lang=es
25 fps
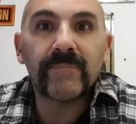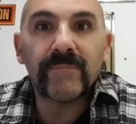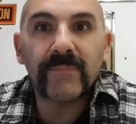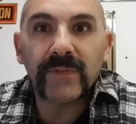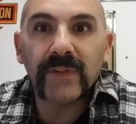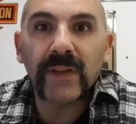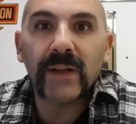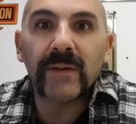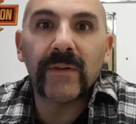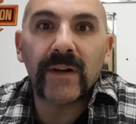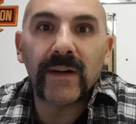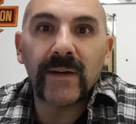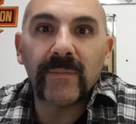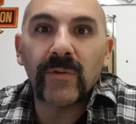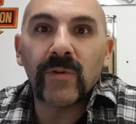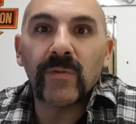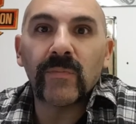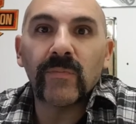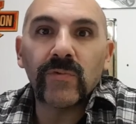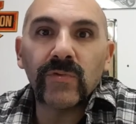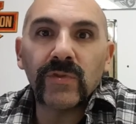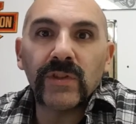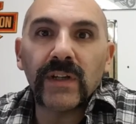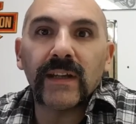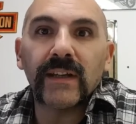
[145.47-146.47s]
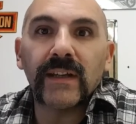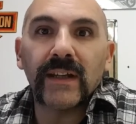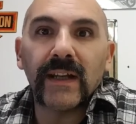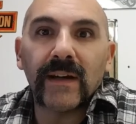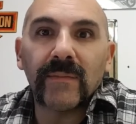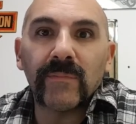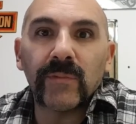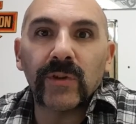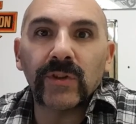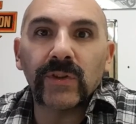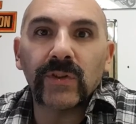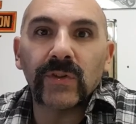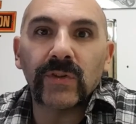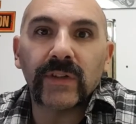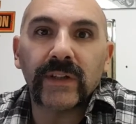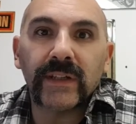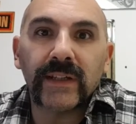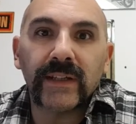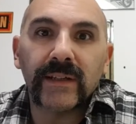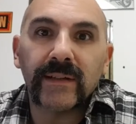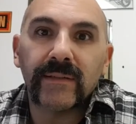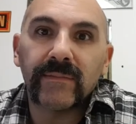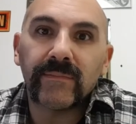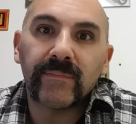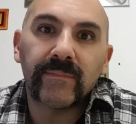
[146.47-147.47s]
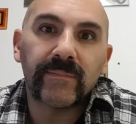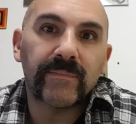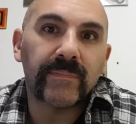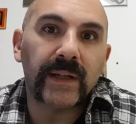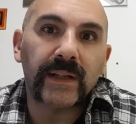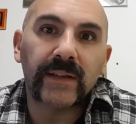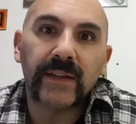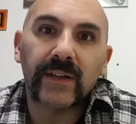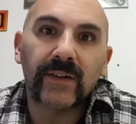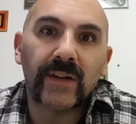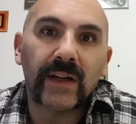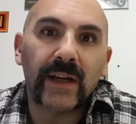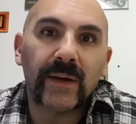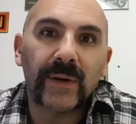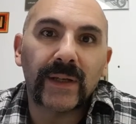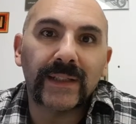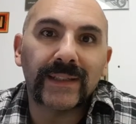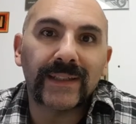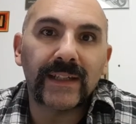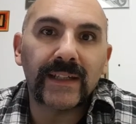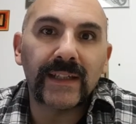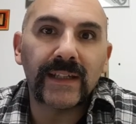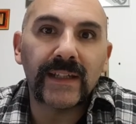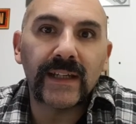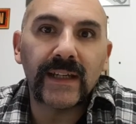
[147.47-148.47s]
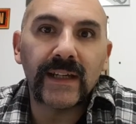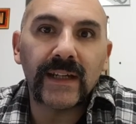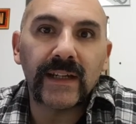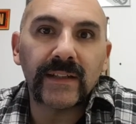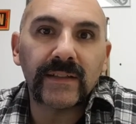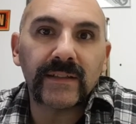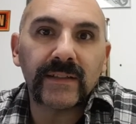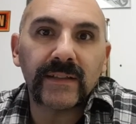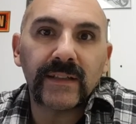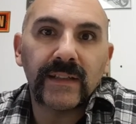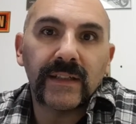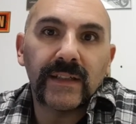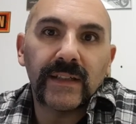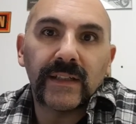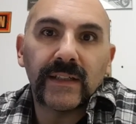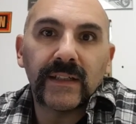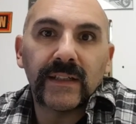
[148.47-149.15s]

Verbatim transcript: salvábamos muchas de las motos que perdieron las baterías